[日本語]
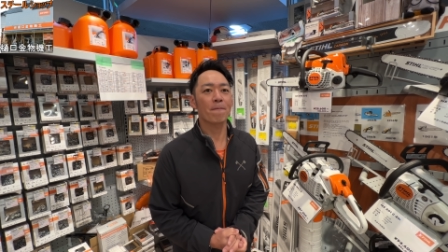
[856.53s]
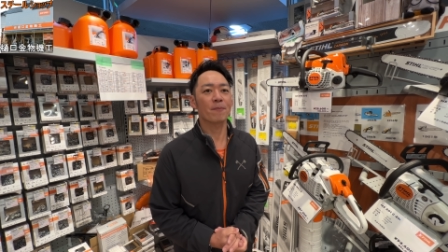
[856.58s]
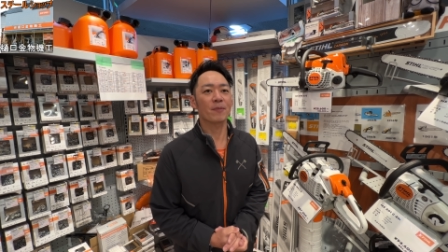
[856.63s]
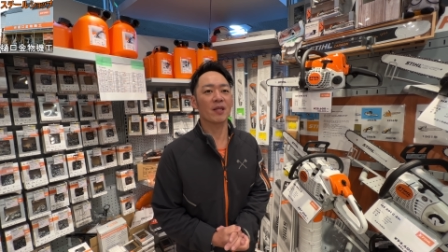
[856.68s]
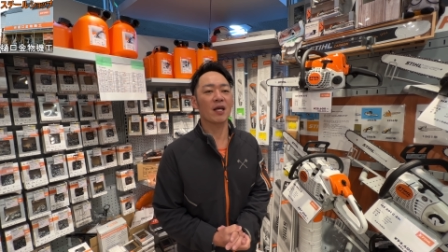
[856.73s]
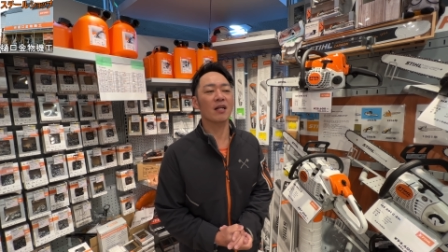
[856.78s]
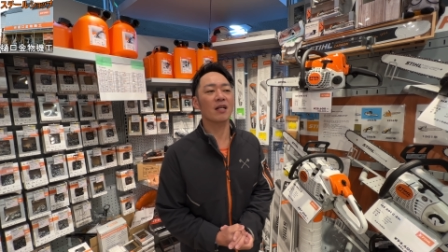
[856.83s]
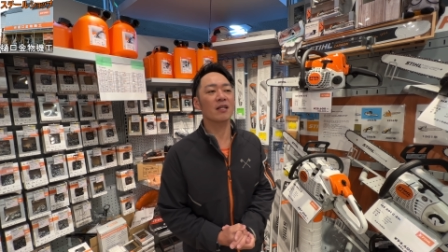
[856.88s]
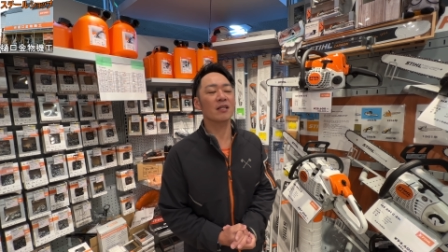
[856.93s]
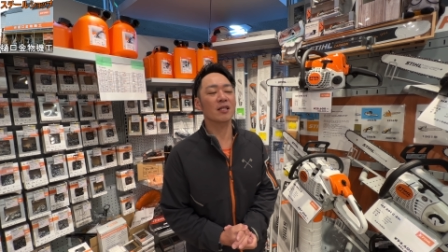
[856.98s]

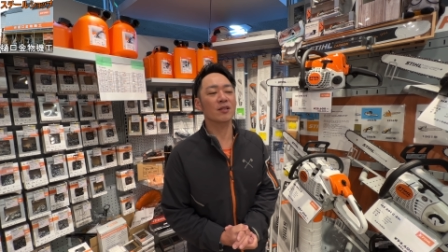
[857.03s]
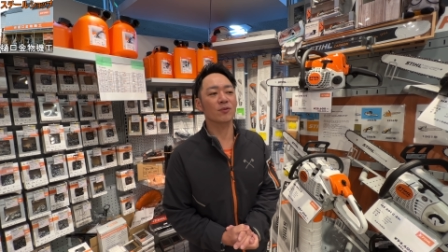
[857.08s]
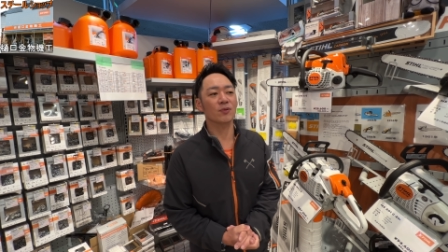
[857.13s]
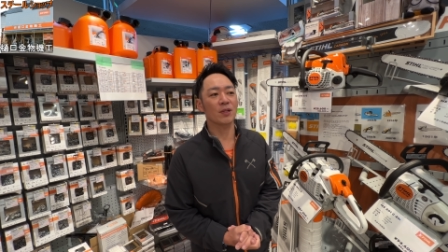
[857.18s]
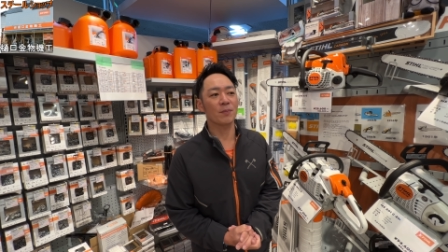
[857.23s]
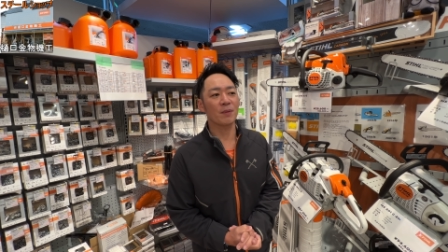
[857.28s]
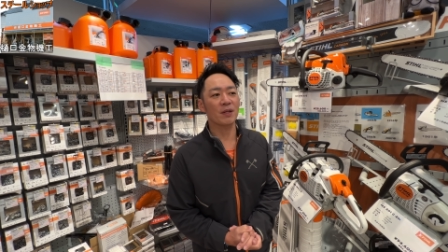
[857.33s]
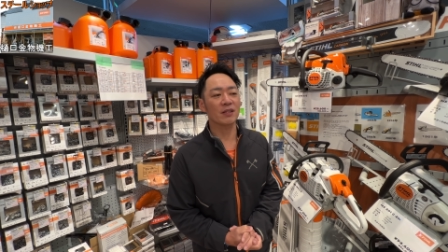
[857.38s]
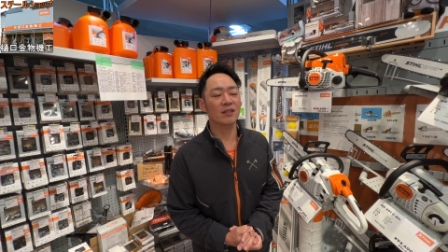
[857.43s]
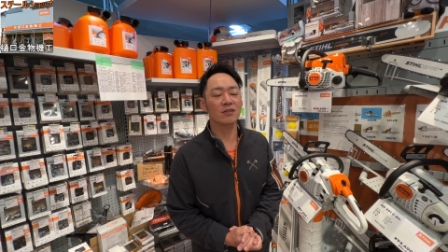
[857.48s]
奈良だと
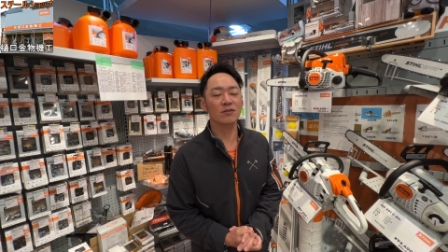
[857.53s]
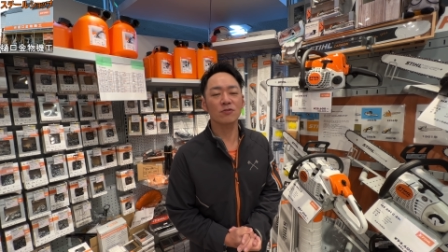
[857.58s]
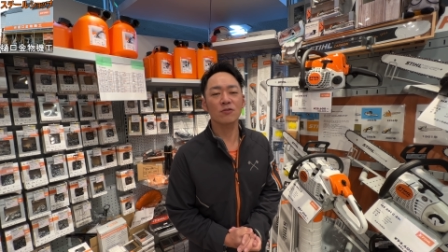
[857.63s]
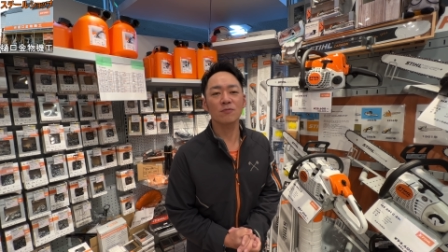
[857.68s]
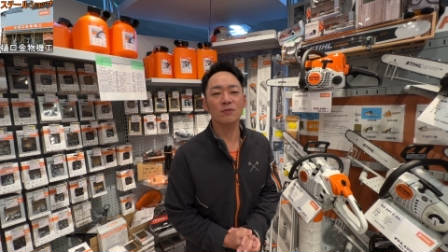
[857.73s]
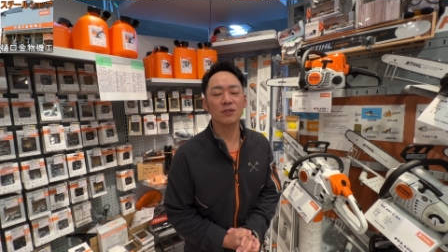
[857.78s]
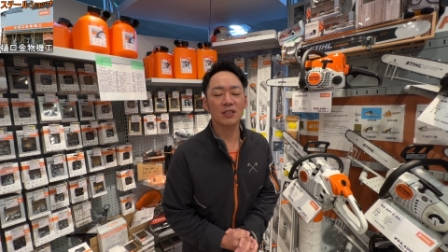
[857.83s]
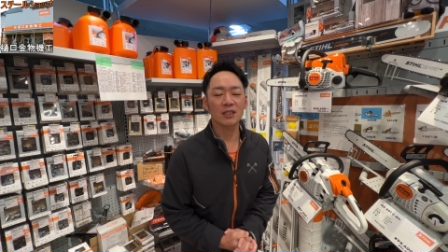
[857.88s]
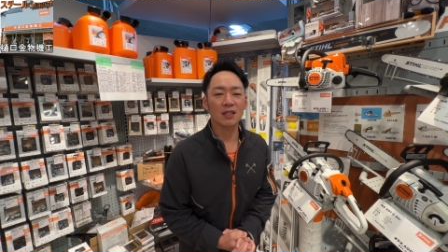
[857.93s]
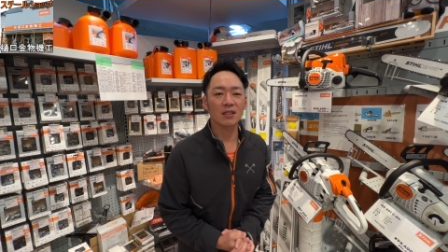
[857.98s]
か薪
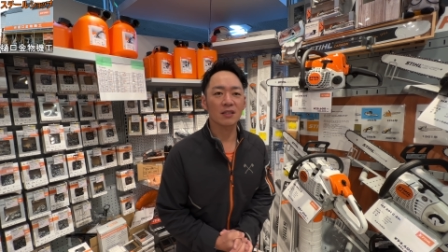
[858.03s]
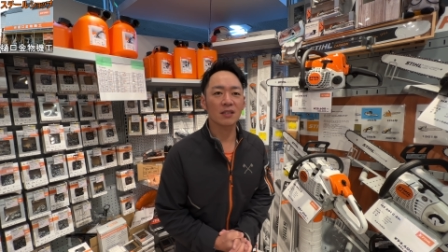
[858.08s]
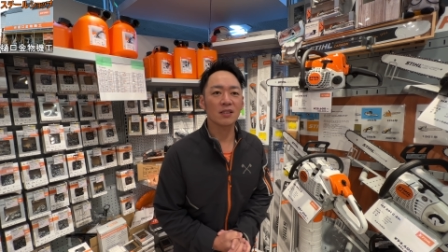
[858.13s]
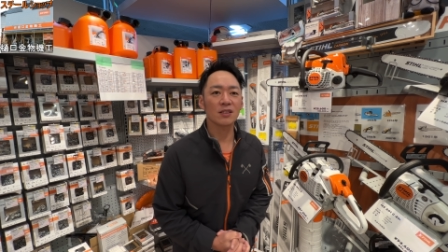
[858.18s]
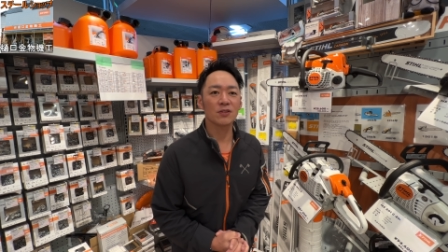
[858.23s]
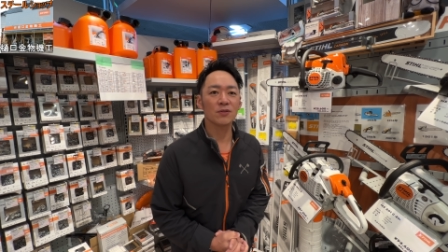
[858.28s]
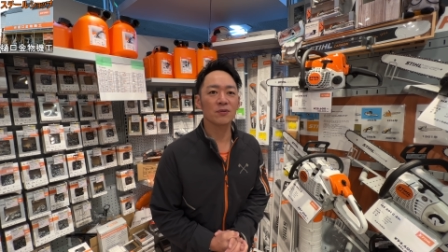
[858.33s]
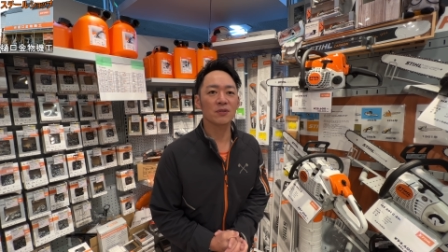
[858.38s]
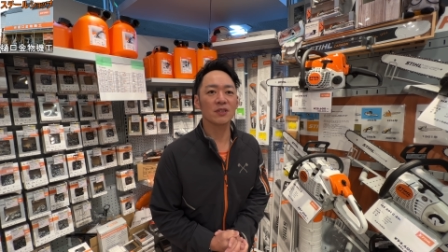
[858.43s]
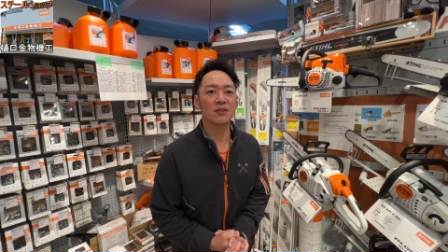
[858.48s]
ストーブに片
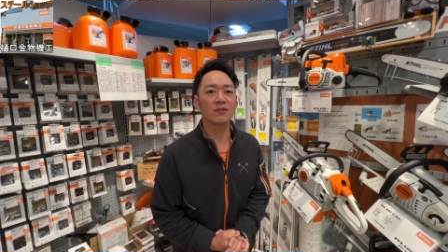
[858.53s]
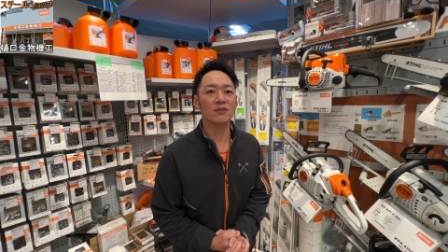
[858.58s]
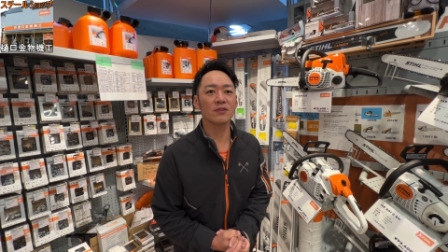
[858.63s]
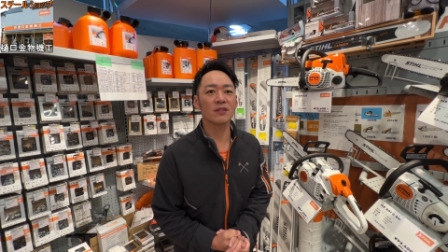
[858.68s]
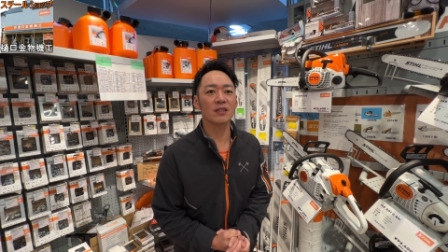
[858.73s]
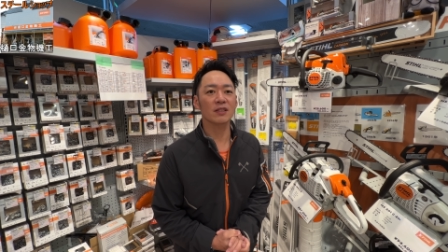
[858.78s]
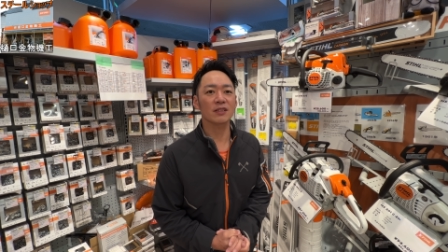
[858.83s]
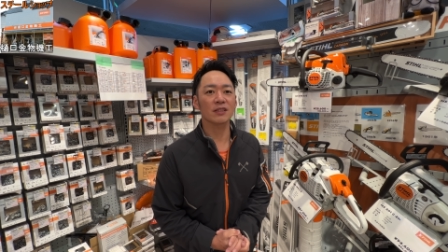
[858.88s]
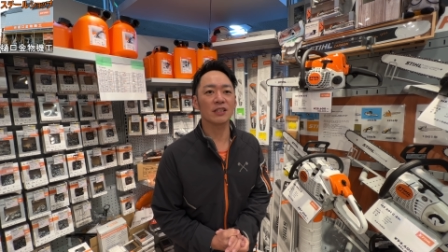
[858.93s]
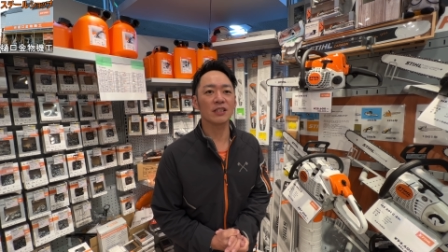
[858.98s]
息を切るには